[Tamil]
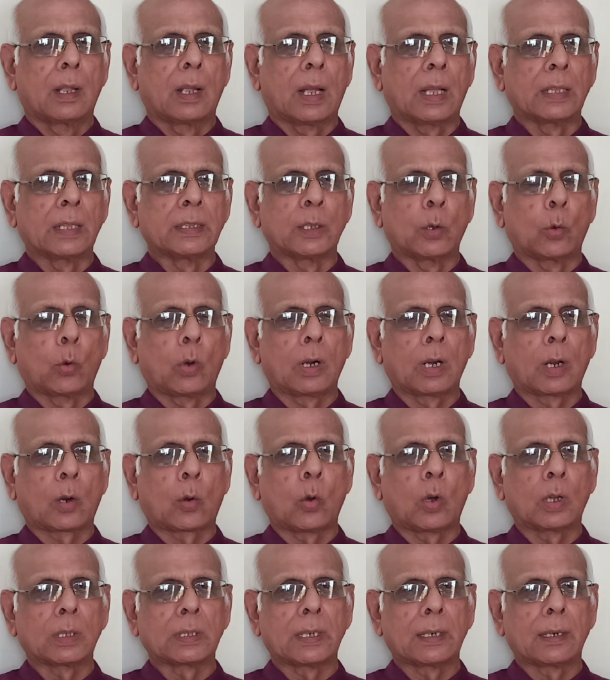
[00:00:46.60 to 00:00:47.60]
அந்த ஊரில்
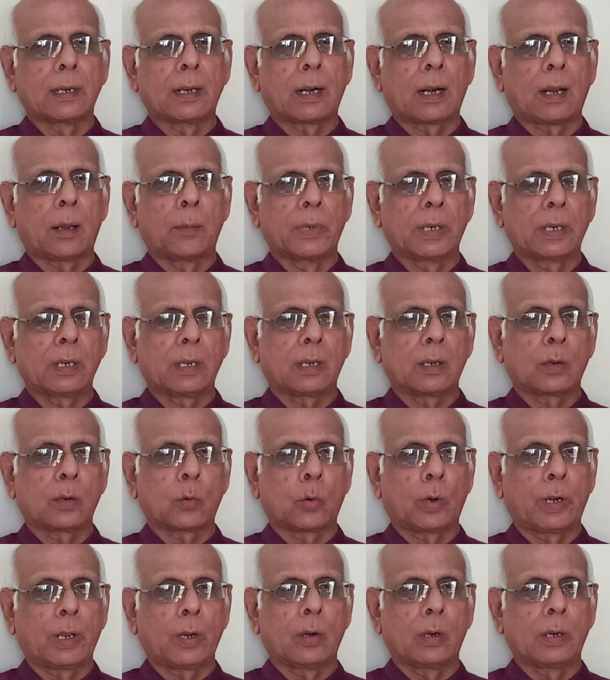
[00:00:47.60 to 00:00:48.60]
கோதண்டராமர்
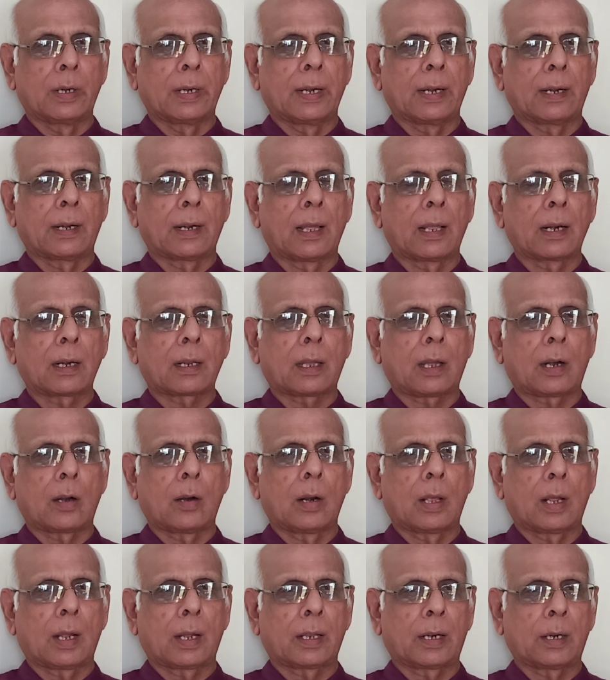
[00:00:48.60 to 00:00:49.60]
குடிகொண்டிருக்கிறார்
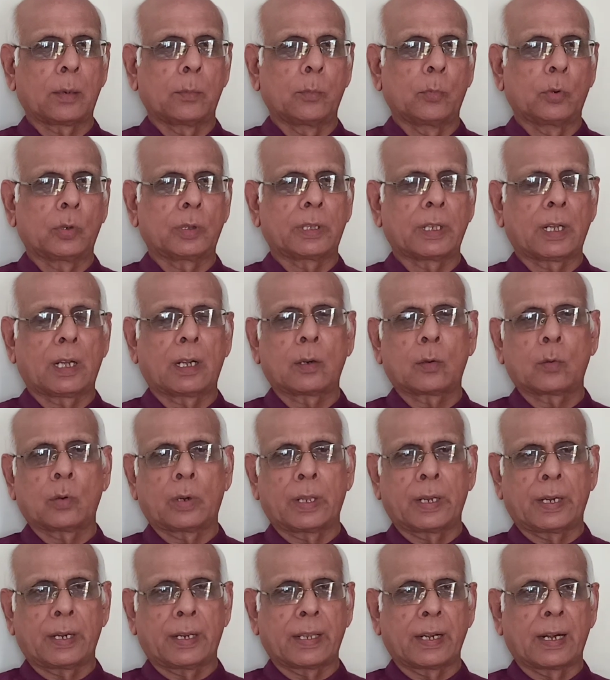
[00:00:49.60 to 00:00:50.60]
கருணாகரமூர்த்தியாக
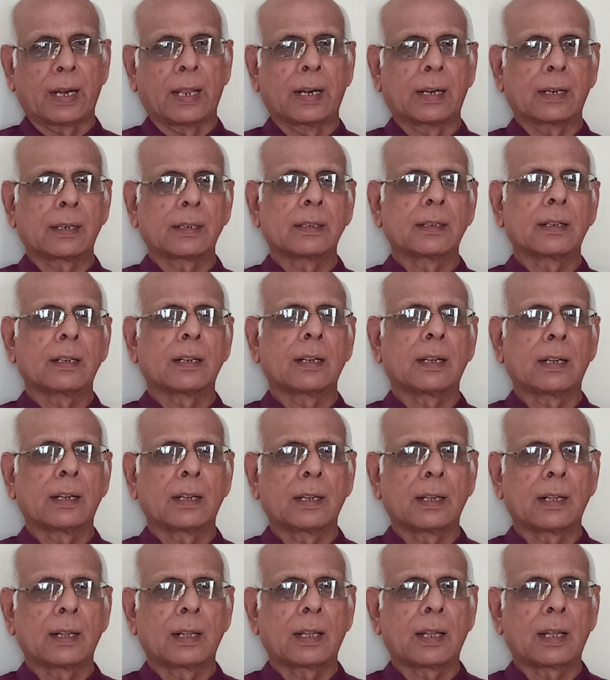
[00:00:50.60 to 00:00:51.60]
இருக்கிறார்
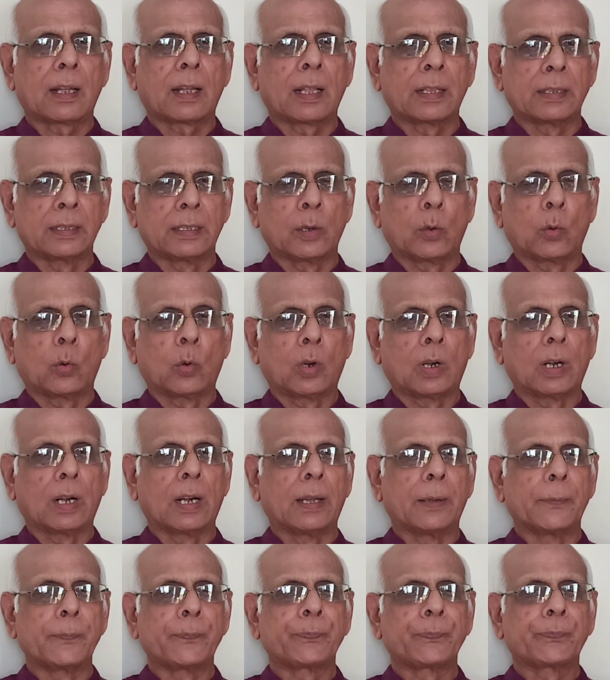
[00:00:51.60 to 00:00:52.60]
அந்த
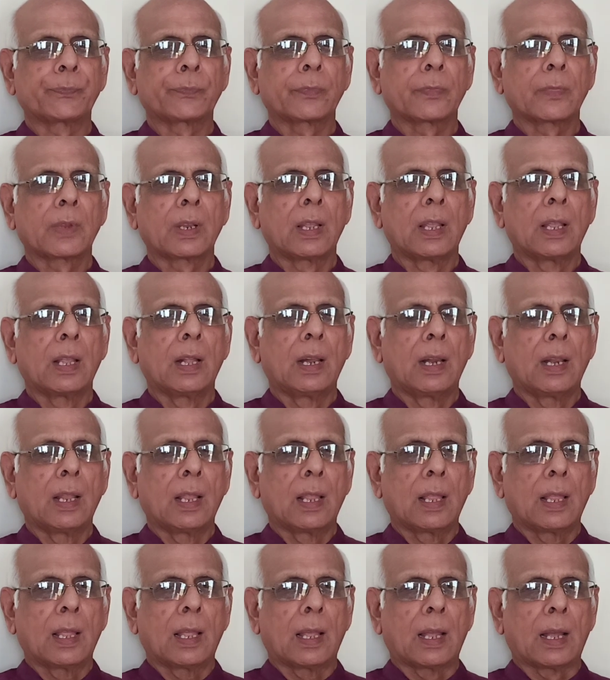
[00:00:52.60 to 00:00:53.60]
ஊரில்
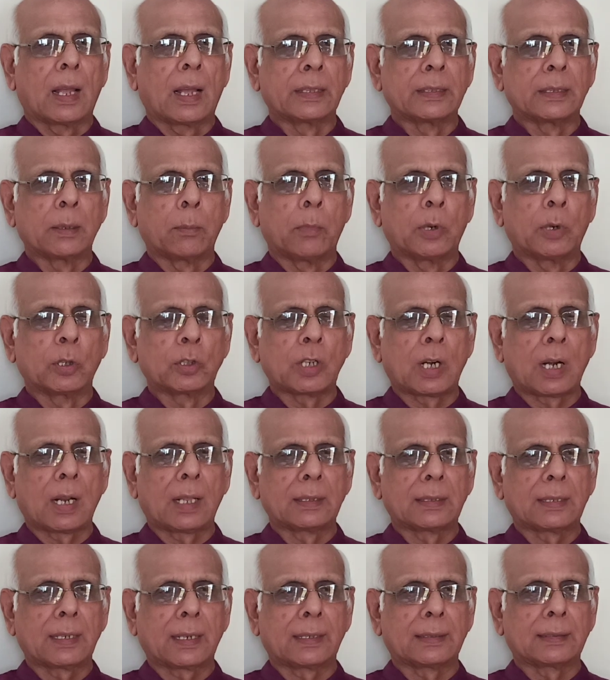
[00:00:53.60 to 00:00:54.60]
அந்த
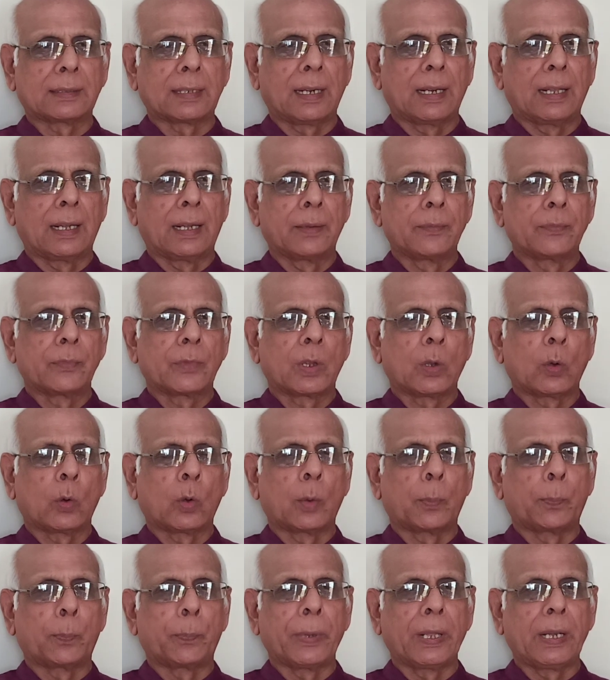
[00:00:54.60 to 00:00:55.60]
மதுராந்தகத்தில்
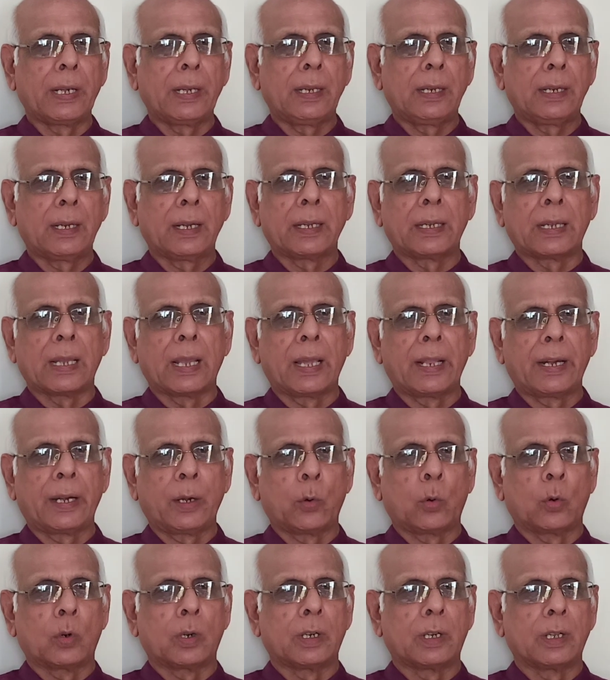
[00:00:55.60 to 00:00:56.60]
ஒரு பெரிய
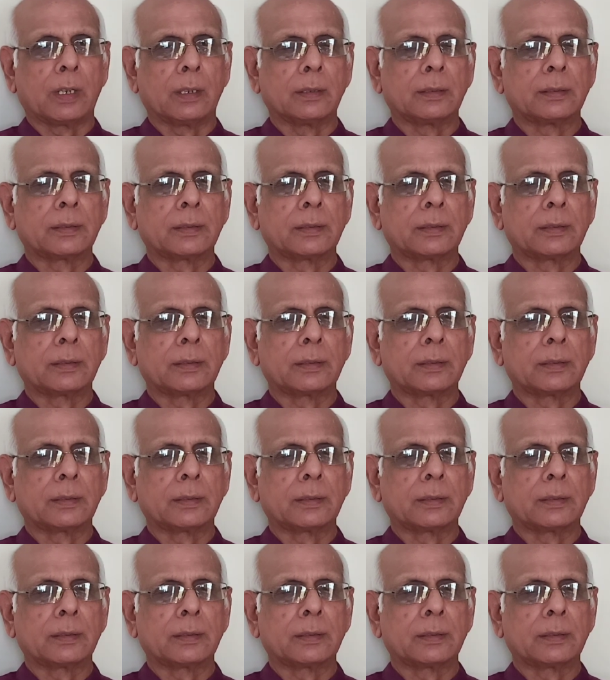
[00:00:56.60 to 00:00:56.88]
ஏரி உண்டு